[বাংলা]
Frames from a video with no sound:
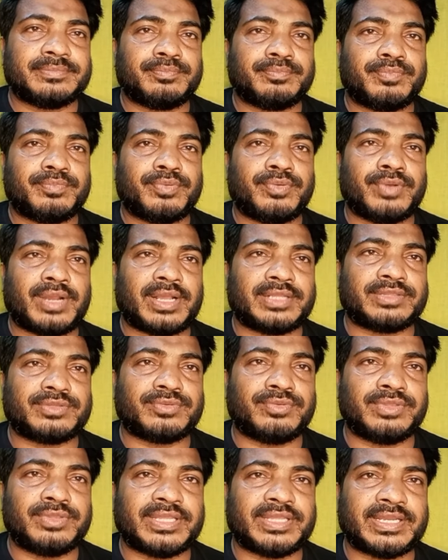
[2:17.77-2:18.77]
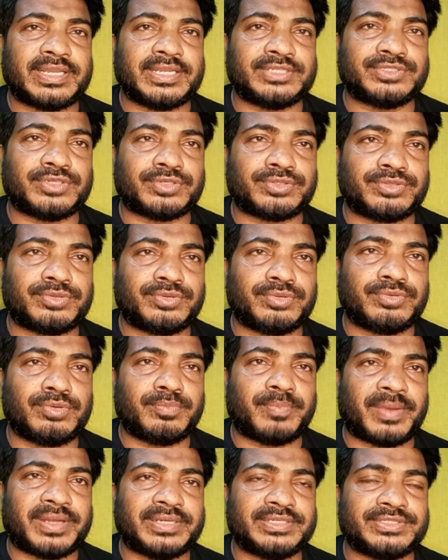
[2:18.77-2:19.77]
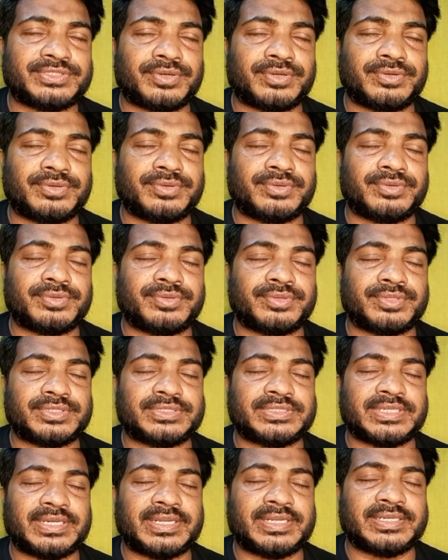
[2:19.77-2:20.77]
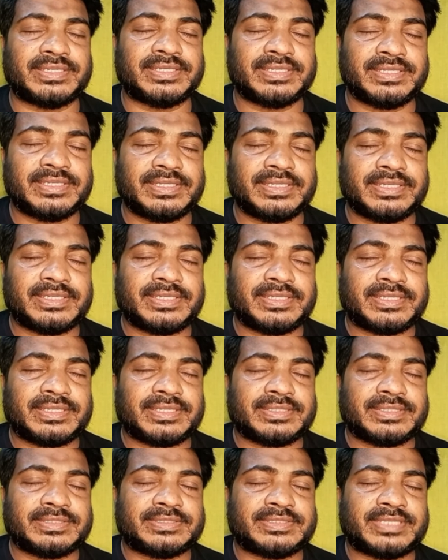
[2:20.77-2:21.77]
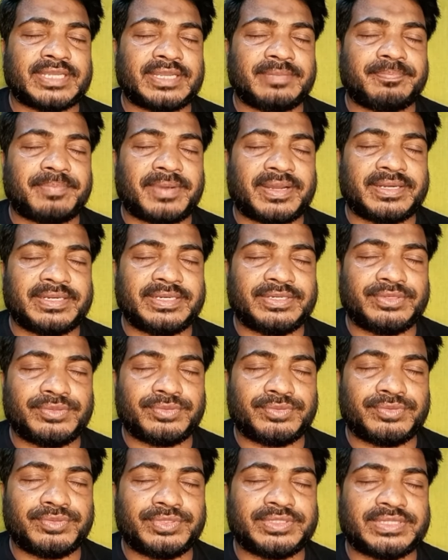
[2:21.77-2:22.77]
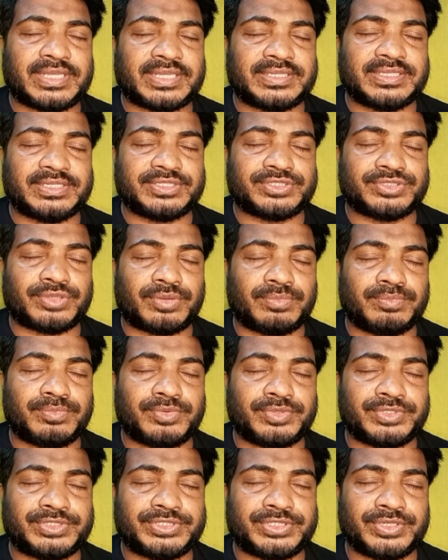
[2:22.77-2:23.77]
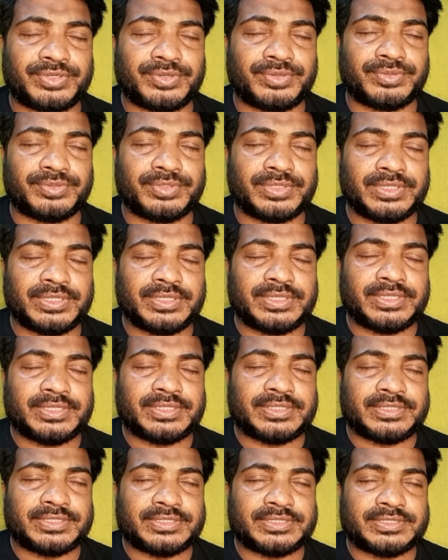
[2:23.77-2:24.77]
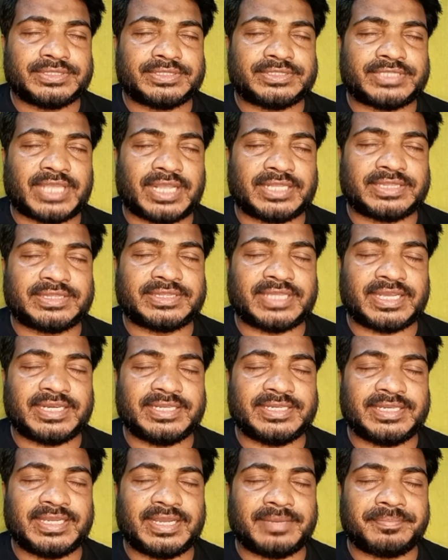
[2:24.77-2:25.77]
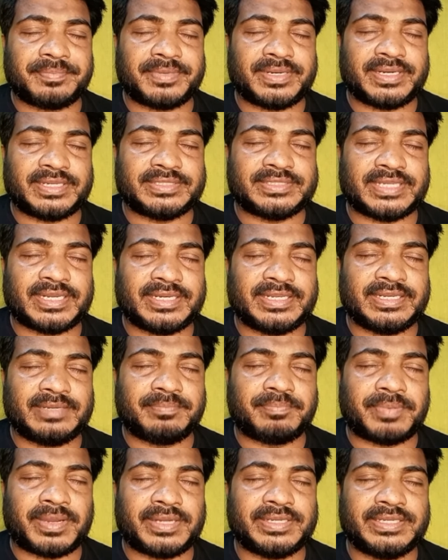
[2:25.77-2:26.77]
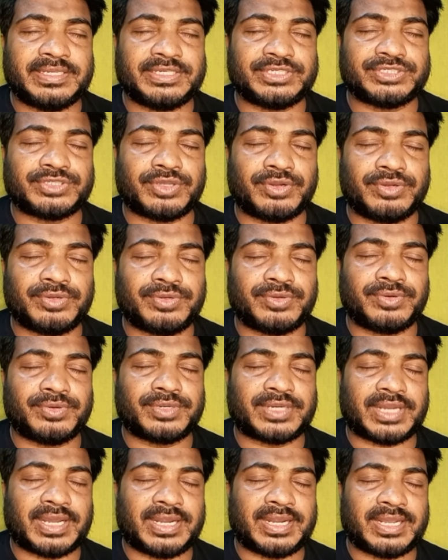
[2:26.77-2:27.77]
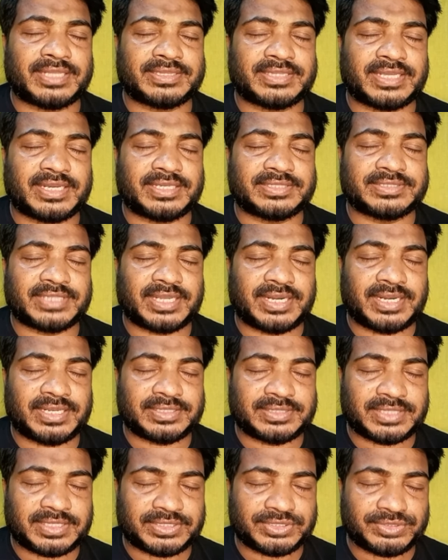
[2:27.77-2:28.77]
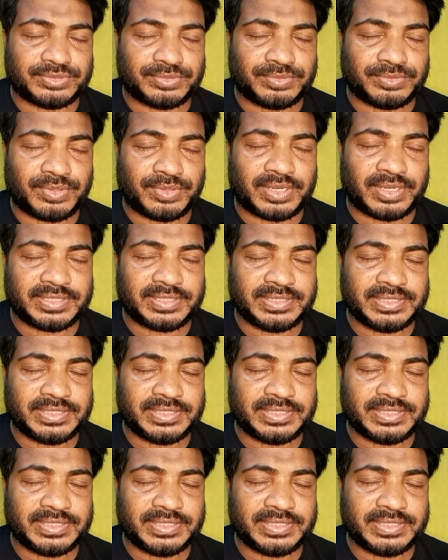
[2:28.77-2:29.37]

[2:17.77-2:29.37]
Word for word: ফুরাত কুল থেকে যতটুকু পানি সংগ্রহ করেছিলেন সেই পানিটুকুই তাদের সম্বল ছিল সাত তারিখে আপনারা জানেন পানির সংকট আলাতাস আলাতাস শুরু হয়